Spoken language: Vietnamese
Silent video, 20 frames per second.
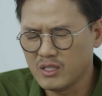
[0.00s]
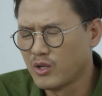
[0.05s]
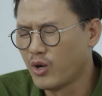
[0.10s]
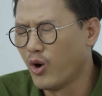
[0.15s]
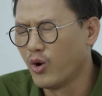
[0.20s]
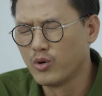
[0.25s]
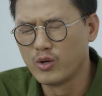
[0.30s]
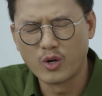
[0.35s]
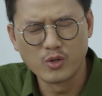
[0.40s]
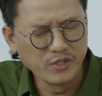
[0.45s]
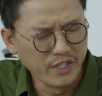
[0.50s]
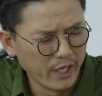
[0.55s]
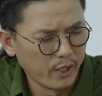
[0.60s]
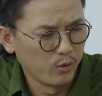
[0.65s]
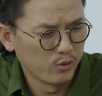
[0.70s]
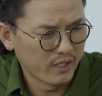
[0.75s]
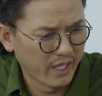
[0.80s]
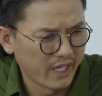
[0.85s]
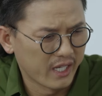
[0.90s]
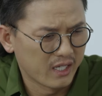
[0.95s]
Cô nói
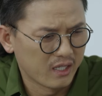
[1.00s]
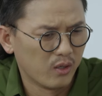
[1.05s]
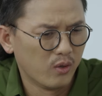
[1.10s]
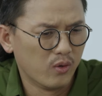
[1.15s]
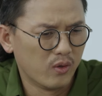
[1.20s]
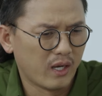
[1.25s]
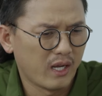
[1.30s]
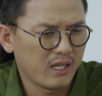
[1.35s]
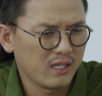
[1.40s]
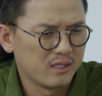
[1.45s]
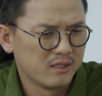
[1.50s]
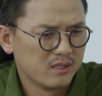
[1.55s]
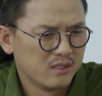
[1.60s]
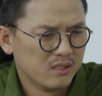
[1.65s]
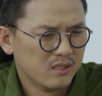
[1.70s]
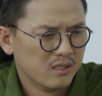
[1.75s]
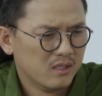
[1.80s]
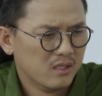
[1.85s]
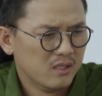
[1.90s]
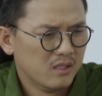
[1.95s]
nhiều thiệt luôn á
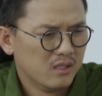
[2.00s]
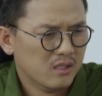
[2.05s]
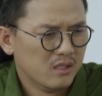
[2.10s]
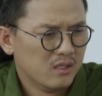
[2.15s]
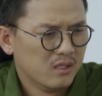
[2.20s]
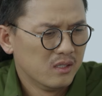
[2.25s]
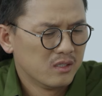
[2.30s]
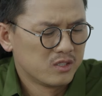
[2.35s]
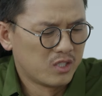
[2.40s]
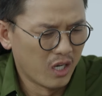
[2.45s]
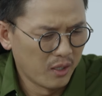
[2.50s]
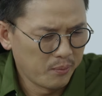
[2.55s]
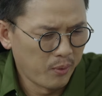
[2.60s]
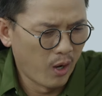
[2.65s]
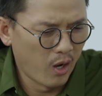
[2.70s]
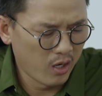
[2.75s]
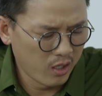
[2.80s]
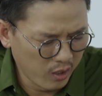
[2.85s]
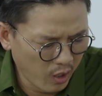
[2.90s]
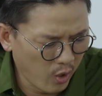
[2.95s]
Shop
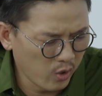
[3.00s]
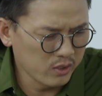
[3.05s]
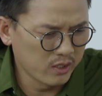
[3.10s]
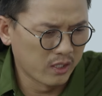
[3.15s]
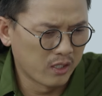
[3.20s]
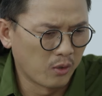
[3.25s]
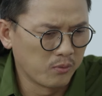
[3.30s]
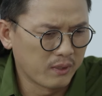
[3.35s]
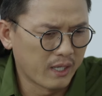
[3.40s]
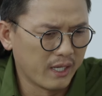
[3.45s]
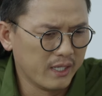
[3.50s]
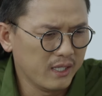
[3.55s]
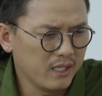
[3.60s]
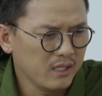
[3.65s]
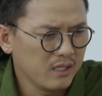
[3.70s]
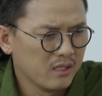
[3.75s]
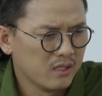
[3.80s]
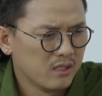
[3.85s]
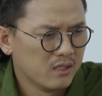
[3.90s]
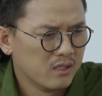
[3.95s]
hoa gói thì không kỹ